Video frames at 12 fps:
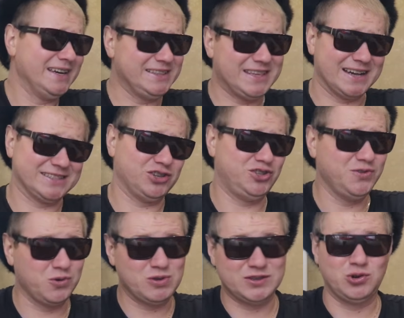Итак, значит,
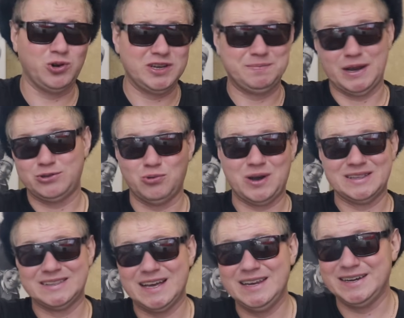сегодня у нас ролик про то, как
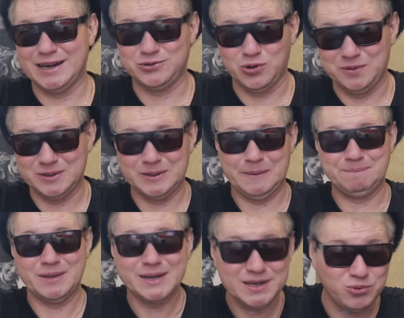Наталья готовила
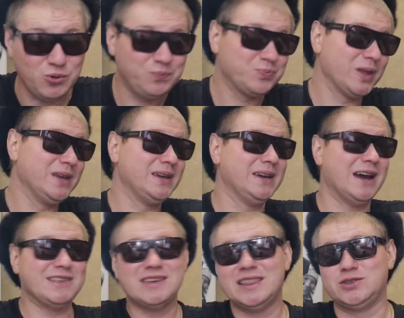рыбу.
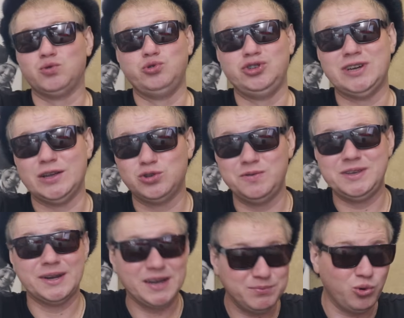Она нас учит
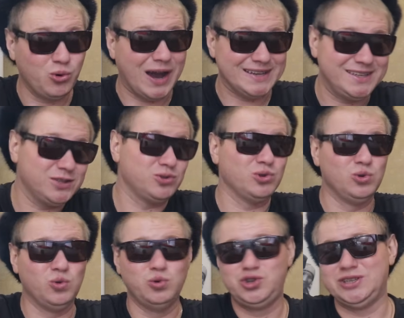готовить рыбу, а дед
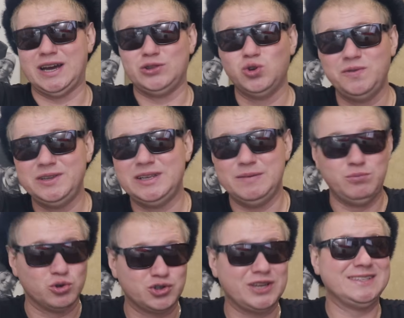учит готовить
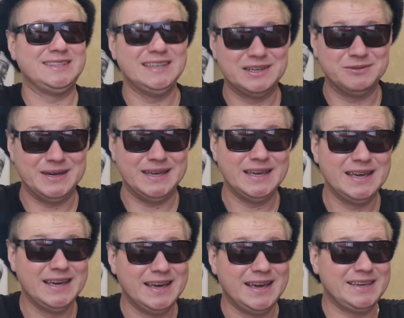лепешки с тыквой.
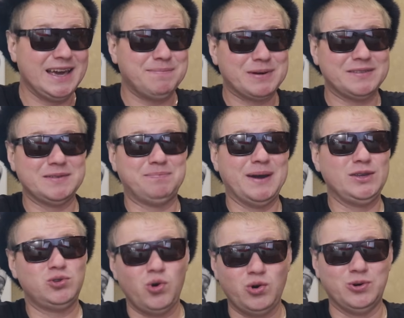Я, правда, по
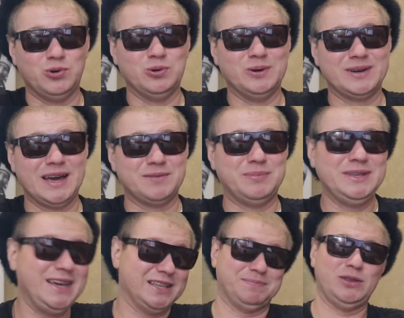итогу, как бы
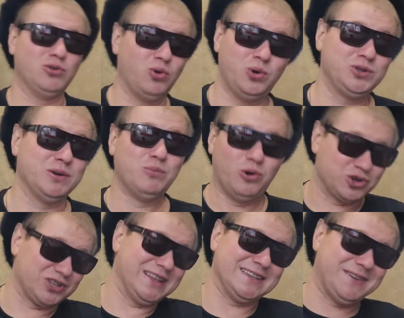нет, по итогу это
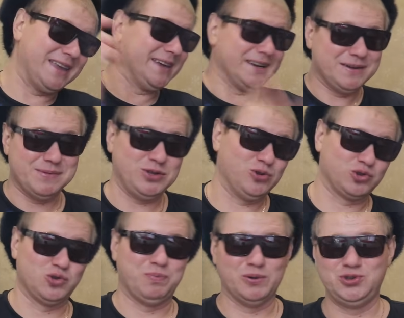можно назвать рыбой, то,
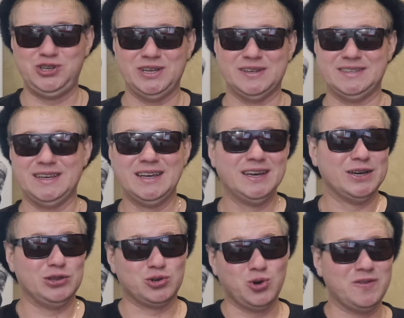что получилось.
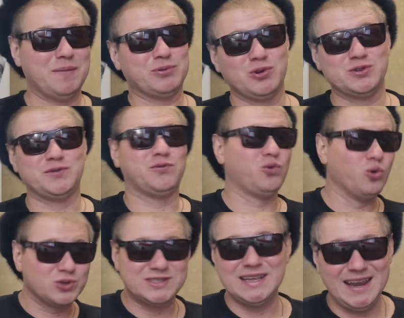Другой вопрос,
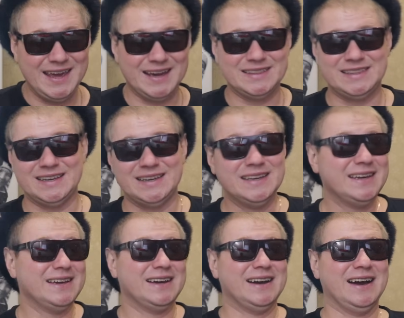вкусно ли это.
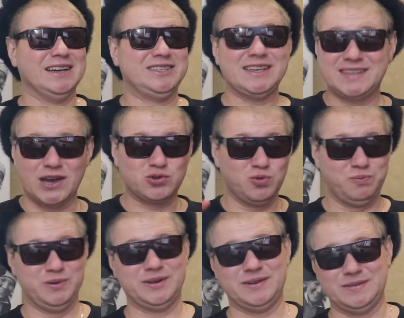А, сейчас скажу
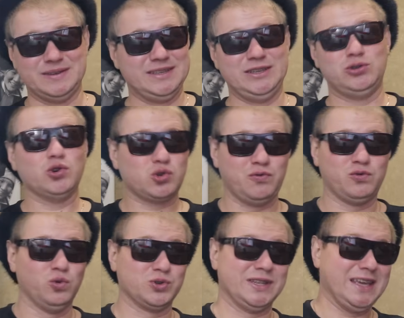не то, что
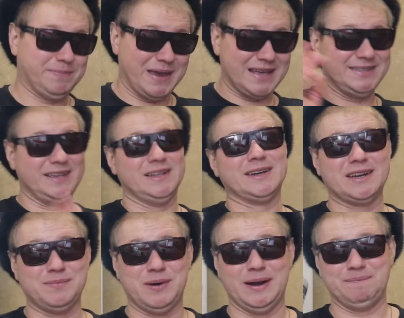вкусно, нет, понятное дело,
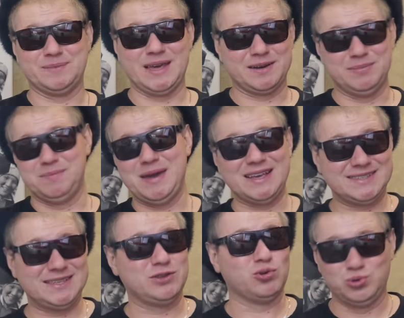рыба. Как бы
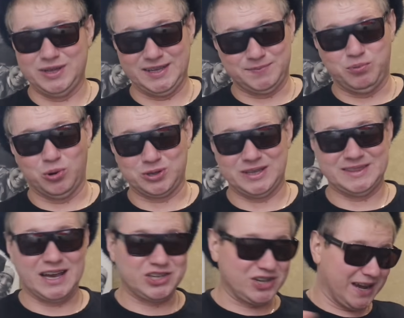мясо трудно испортить,
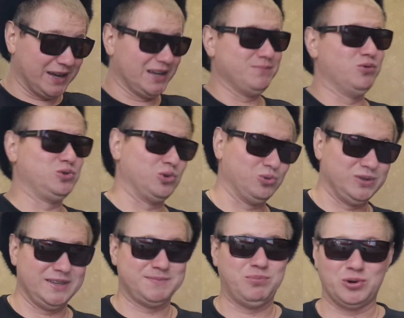так же, как и рыбу
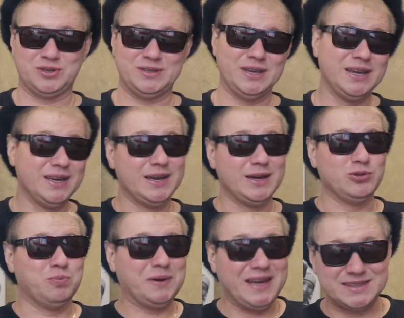трудно испортить.
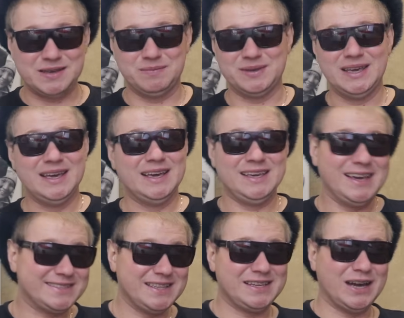Но при этом,
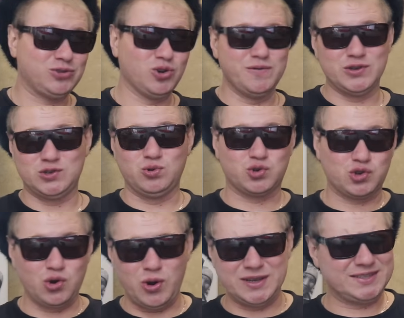если ты готовишь с
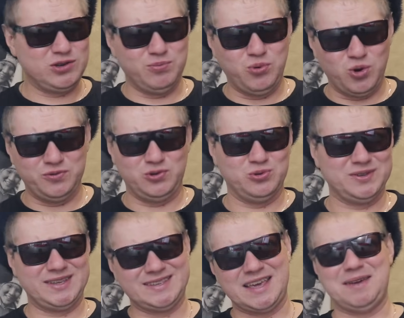душой, с
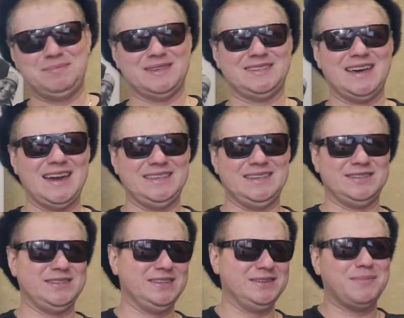любовью и какими-то, знаете,
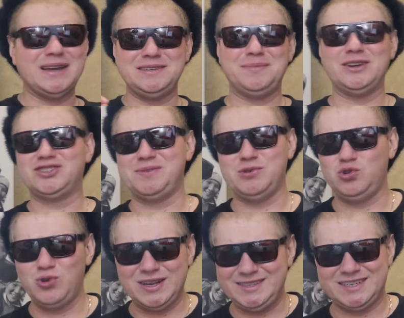с небольшими
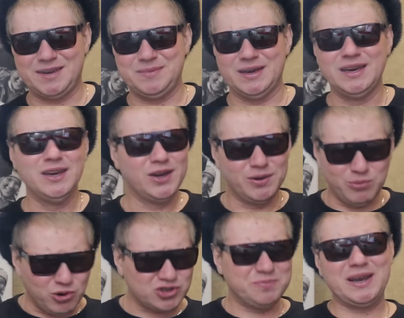нюансиками,
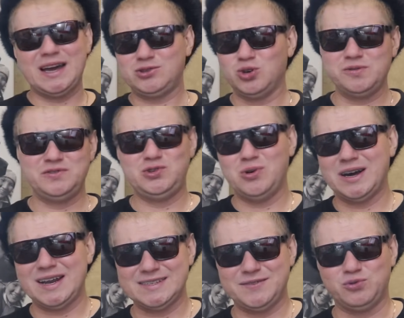можно приготовить все
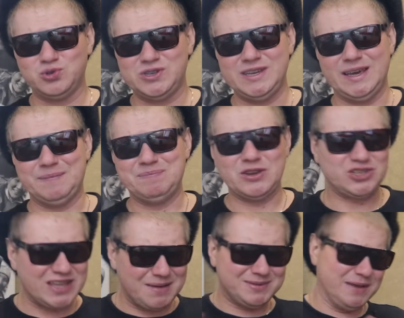гораздо вкуснее.
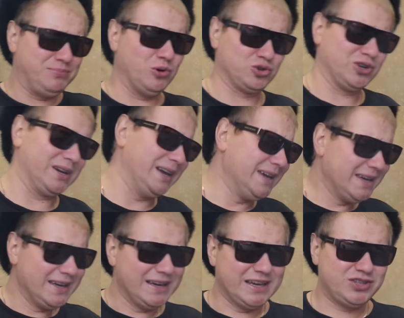Начинаем с лепешек.
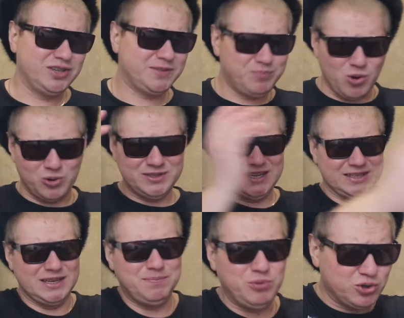Значит, испек
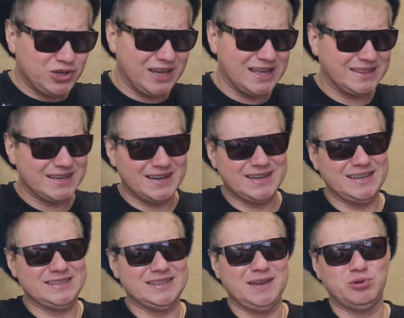дед лепешки, Натаха
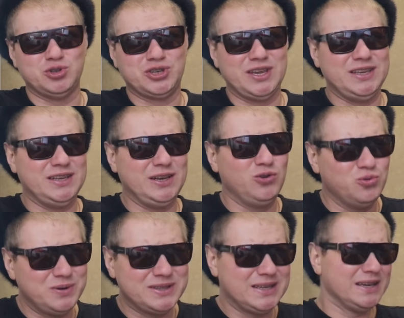этой лепешки не
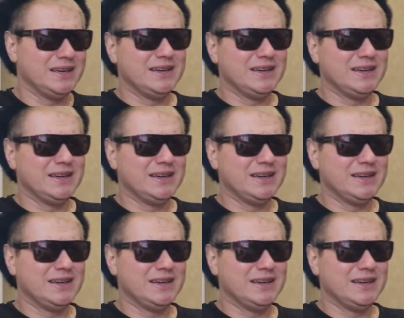любит.